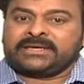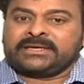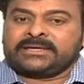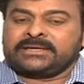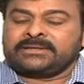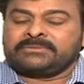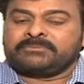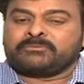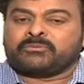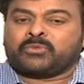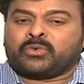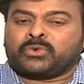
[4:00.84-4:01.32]
ఇది
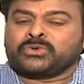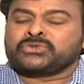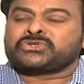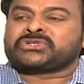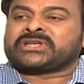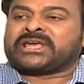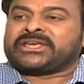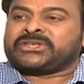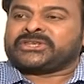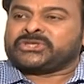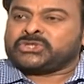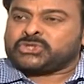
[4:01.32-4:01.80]

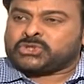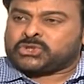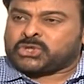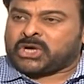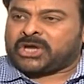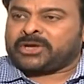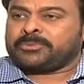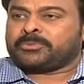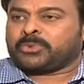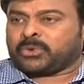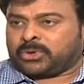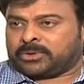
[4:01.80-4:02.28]
మోస్ట్
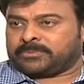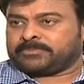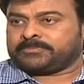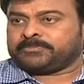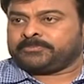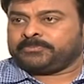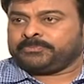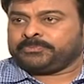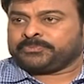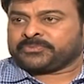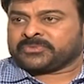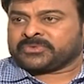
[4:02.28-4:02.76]
ఎంజాయబుల్
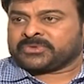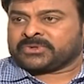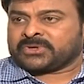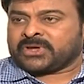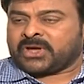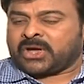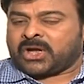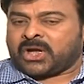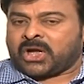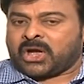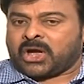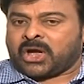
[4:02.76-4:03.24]

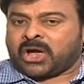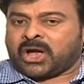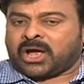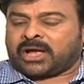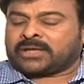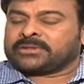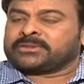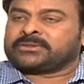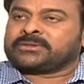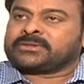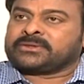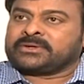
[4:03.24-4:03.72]

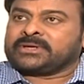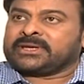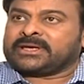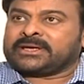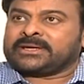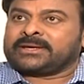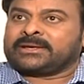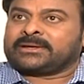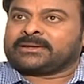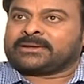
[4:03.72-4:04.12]
అందుకనే